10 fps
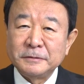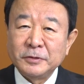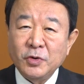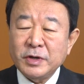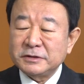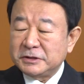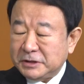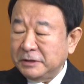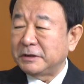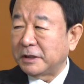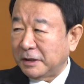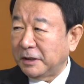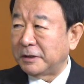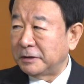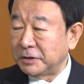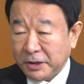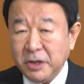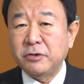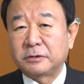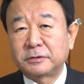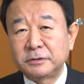包括してんだからやれよ